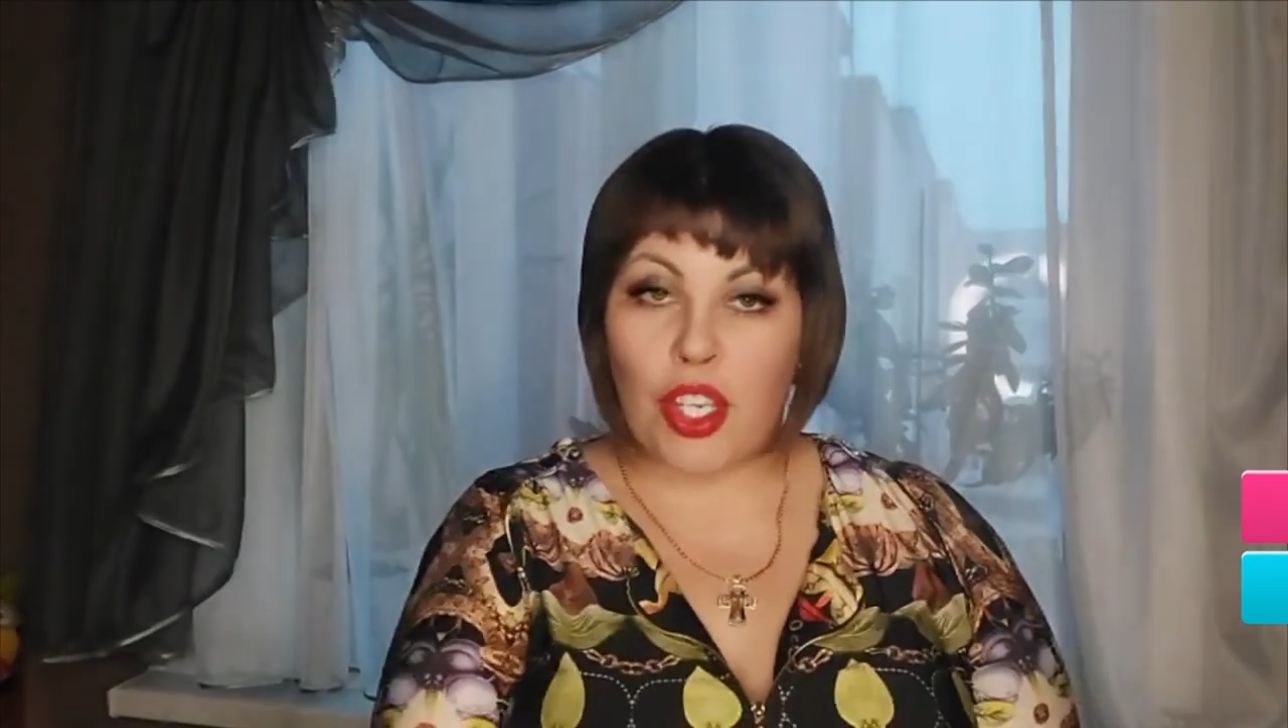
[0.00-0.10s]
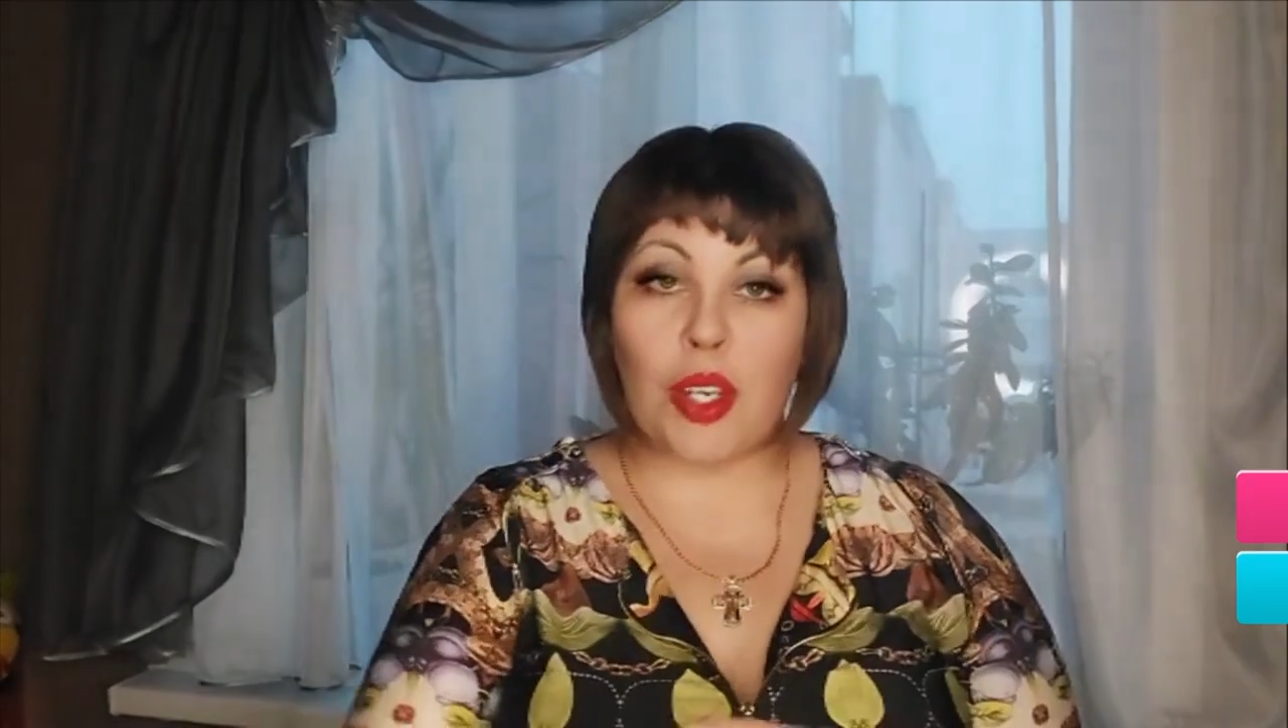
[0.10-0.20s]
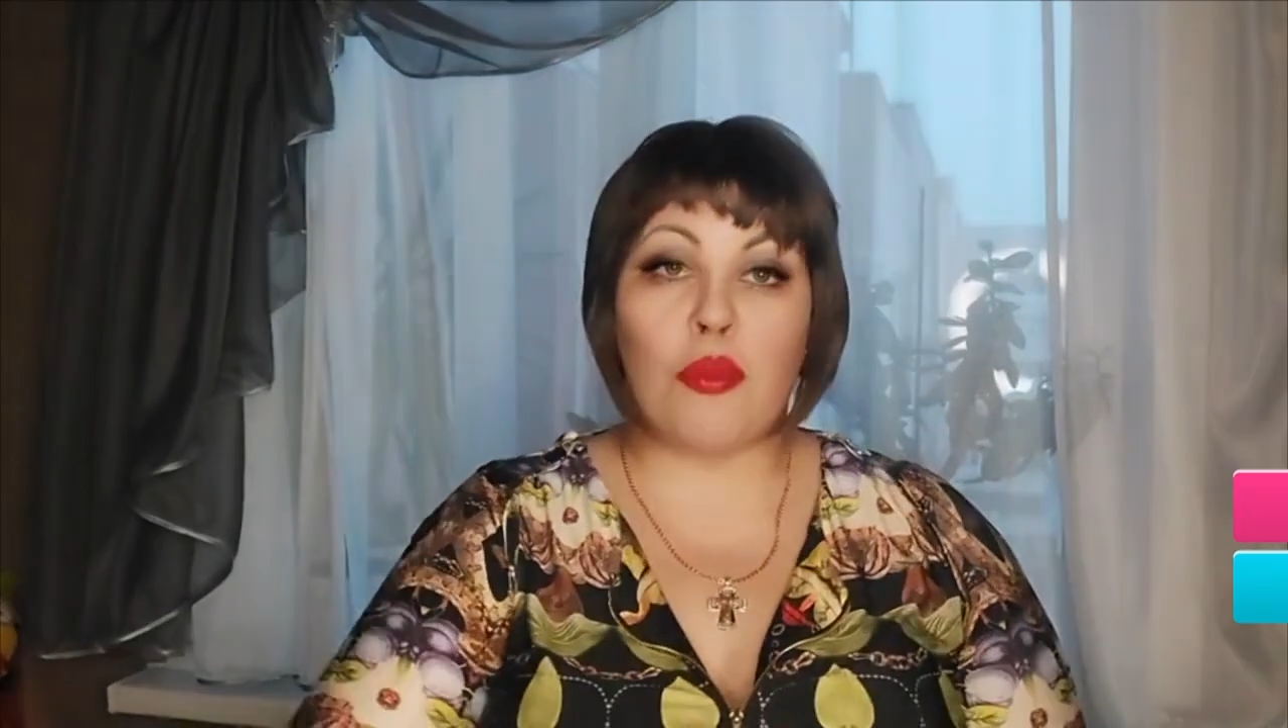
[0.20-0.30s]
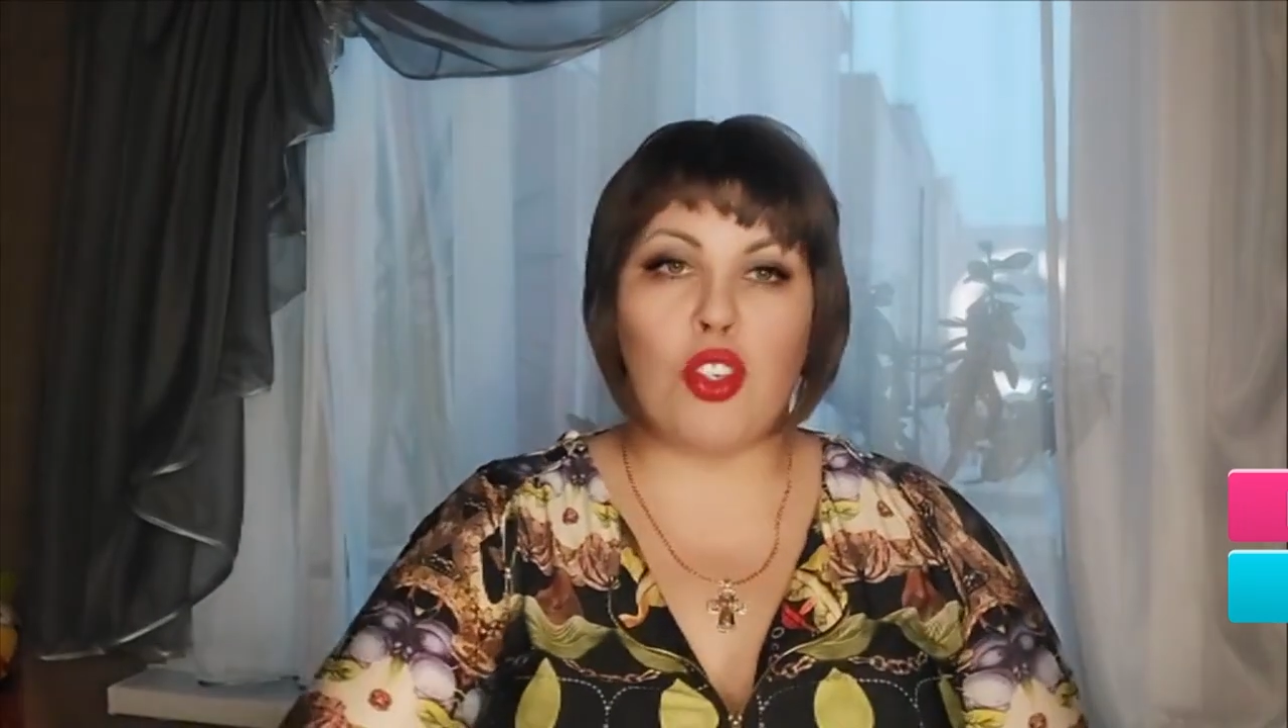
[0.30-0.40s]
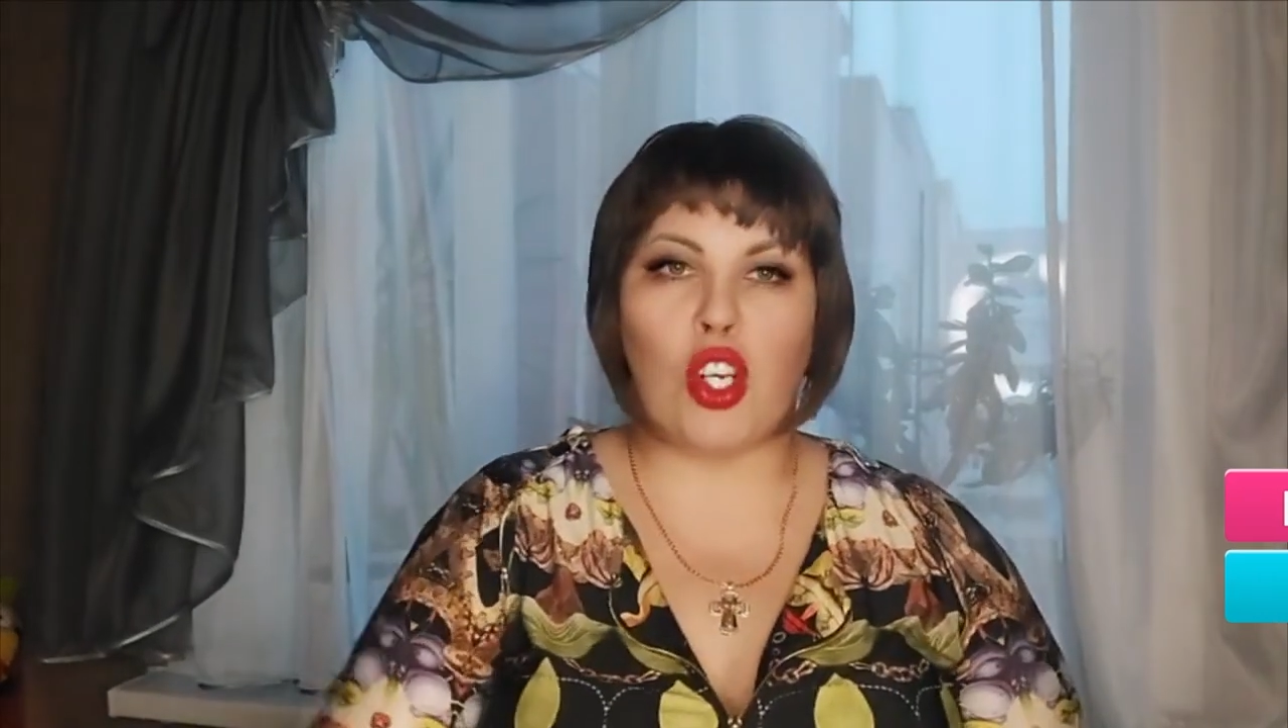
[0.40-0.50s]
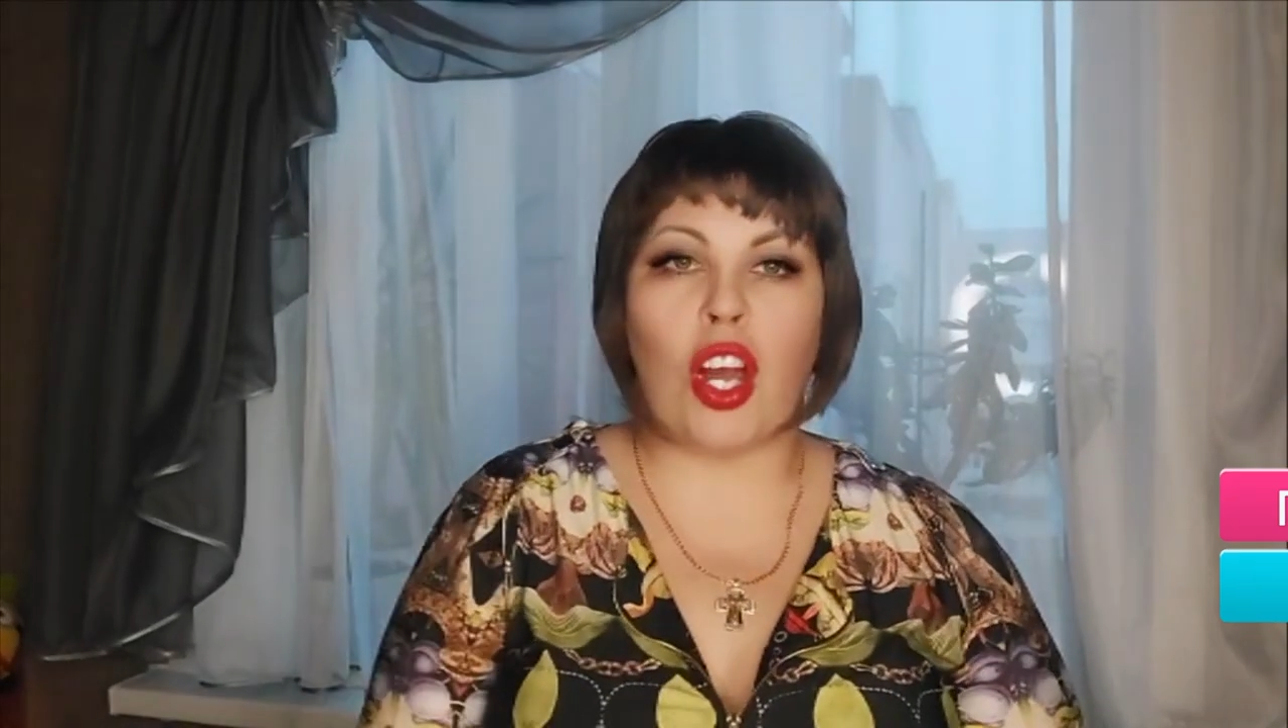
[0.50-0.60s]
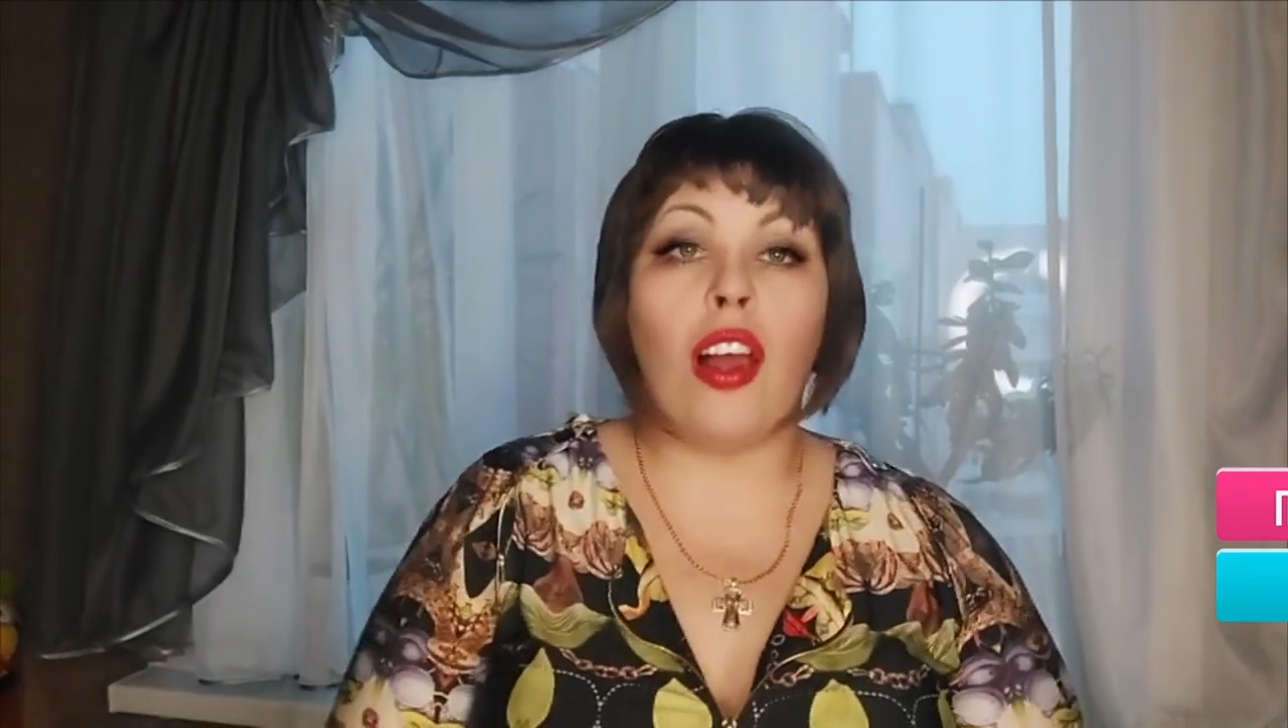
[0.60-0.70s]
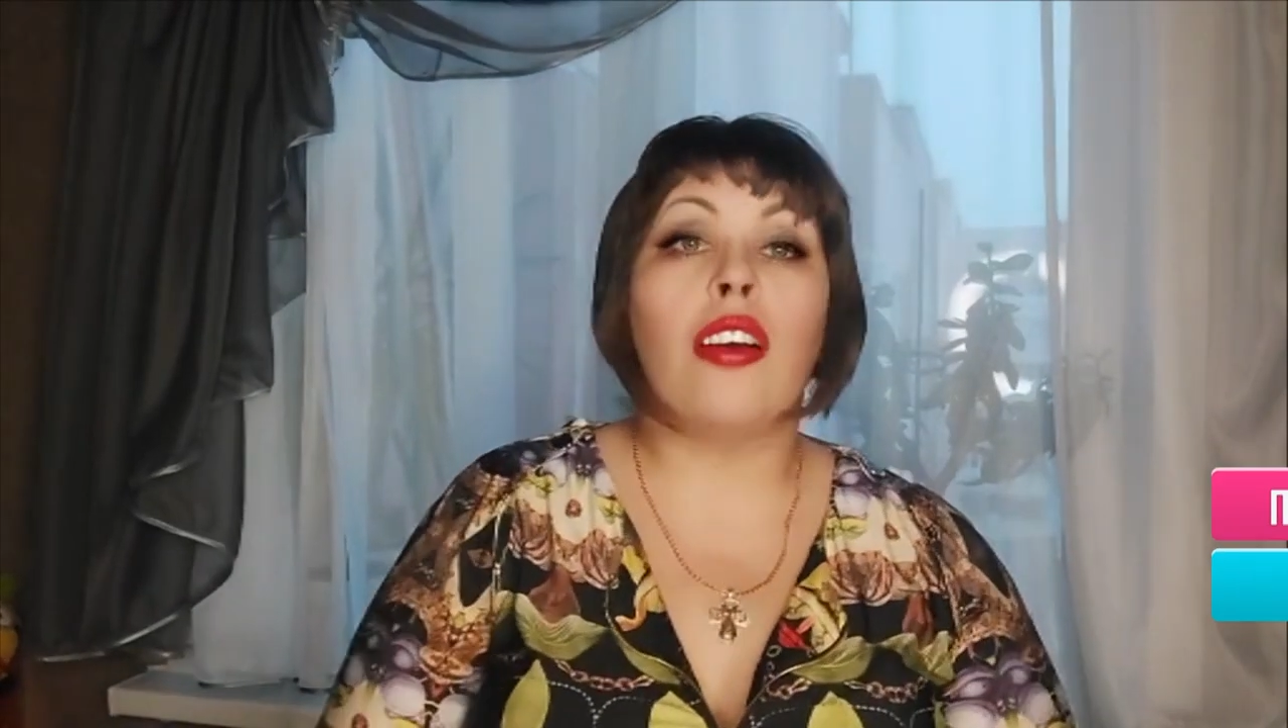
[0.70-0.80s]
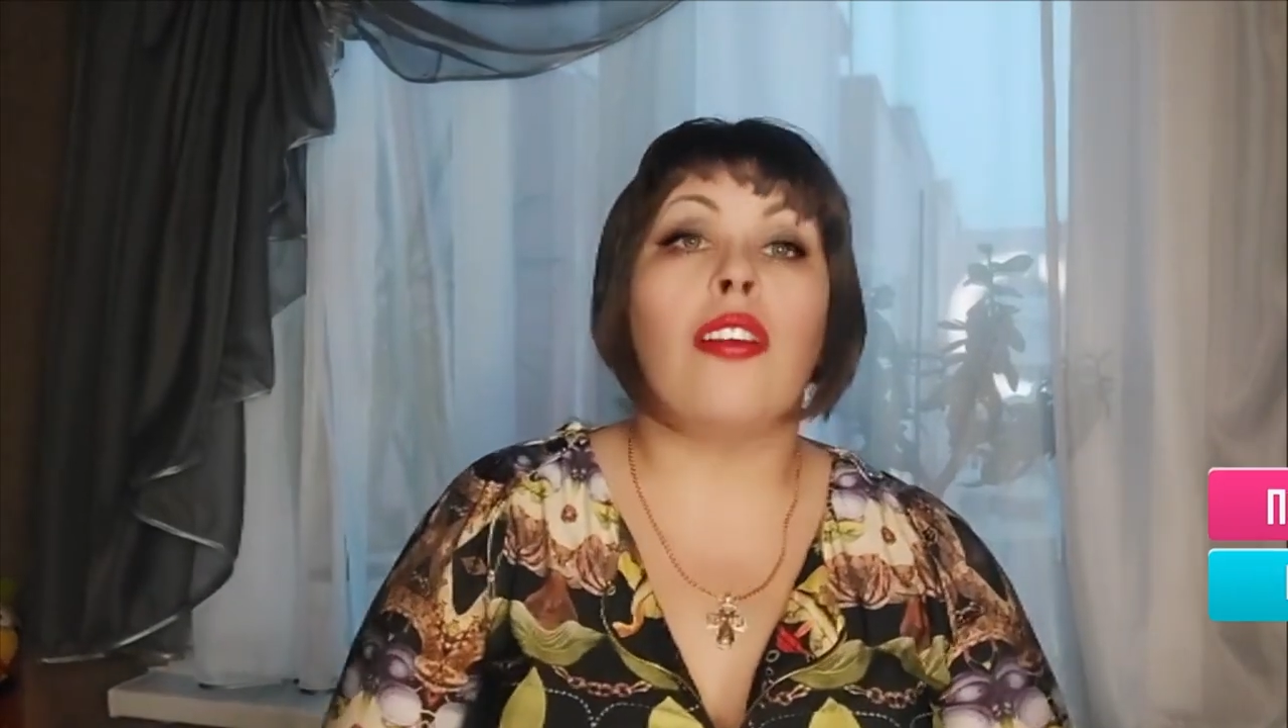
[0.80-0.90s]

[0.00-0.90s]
Три мужика